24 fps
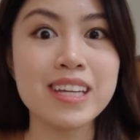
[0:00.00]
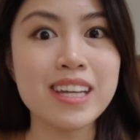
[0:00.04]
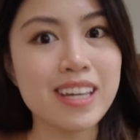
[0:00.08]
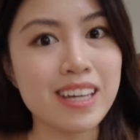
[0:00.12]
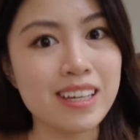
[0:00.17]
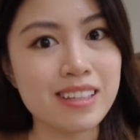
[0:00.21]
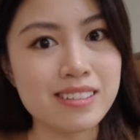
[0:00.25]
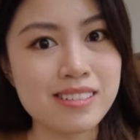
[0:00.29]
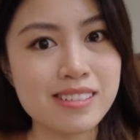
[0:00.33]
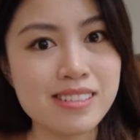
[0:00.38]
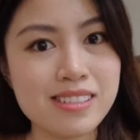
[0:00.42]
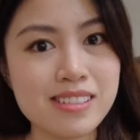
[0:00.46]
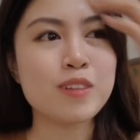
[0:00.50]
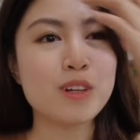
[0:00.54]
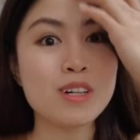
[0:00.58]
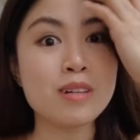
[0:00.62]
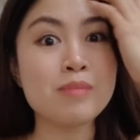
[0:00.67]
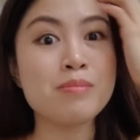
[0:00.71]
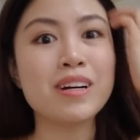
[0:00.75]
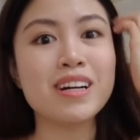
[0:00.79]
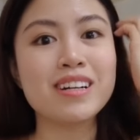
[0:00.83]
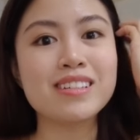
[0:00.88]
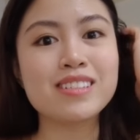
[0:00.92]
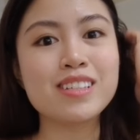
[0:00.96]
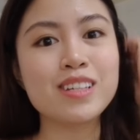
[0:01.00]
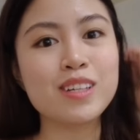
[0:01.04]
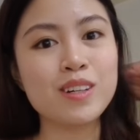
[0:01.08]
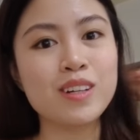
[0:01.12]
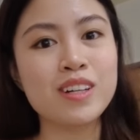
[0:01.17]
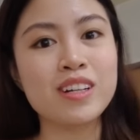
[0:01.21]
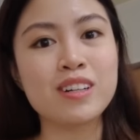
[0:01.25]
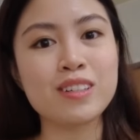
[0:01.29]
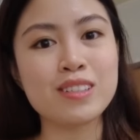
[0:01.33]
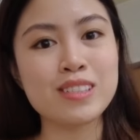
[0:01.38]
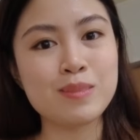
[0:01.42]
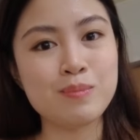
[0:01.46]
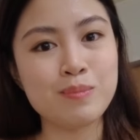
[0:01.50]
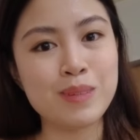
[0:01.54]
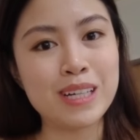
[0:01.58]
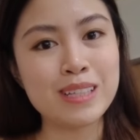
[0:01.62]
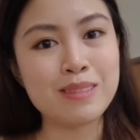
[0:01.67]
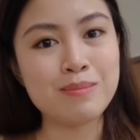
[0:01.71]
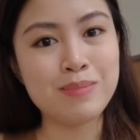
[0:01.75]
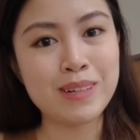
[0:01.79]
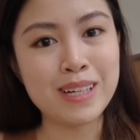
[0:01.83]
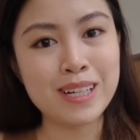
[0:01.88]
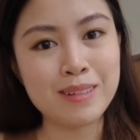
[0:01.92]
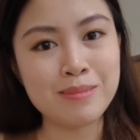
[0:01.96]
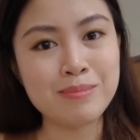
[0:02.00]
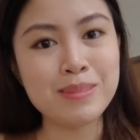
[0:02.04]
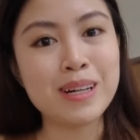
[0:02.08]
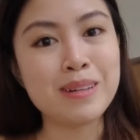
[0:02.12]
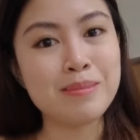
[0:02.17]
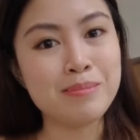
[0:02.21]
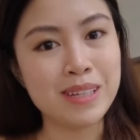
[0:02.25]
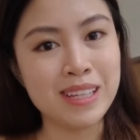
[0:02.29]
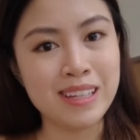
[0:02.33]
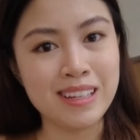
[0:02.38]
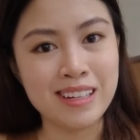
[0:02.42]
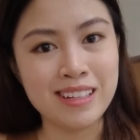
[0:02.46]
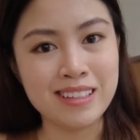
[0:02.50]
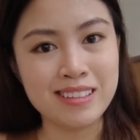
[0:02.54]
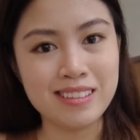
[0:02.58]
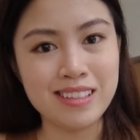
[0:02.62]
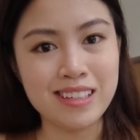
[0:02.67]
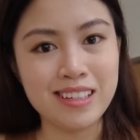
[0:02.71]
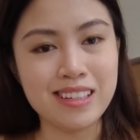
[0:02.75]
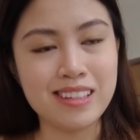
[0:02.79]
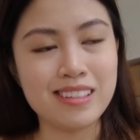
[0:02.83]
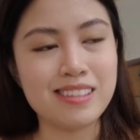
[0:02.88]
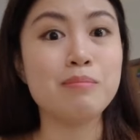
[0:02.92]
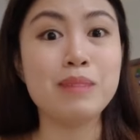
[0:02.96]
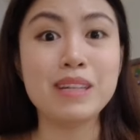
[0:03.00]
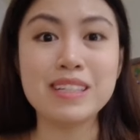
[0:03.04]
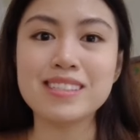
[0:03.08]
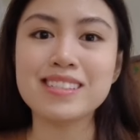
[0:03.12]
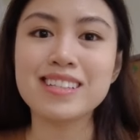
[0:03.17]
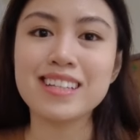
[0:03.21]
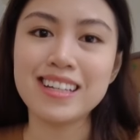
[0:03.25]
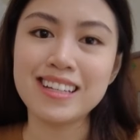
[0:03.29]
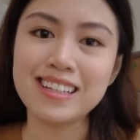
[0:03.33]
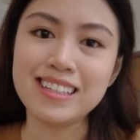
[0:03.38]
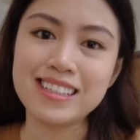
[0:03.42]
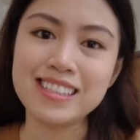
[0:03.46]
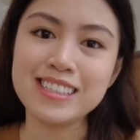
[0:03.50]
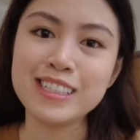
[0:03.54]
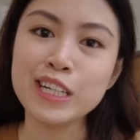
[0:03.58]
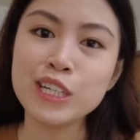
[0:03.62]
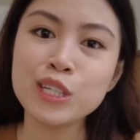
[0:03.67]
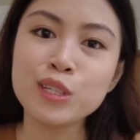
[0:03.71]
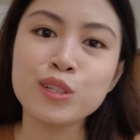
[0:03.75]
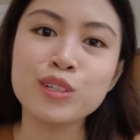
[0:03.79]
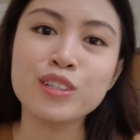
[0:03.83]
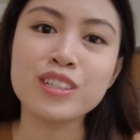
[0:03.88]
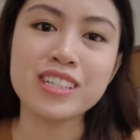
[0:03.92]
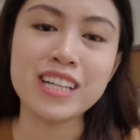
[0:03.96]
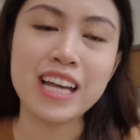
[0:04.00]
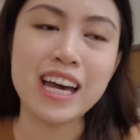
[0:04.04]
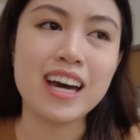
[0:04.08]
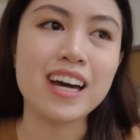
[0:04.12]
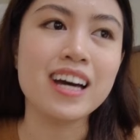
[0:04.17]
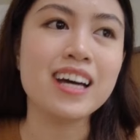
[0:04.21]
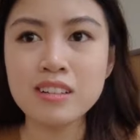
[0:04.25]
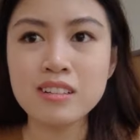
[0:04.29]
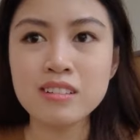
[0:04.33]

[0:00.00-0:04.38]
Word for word: tickets or makasecure ng spot para makabili ng ticket. Basically, ganun siya.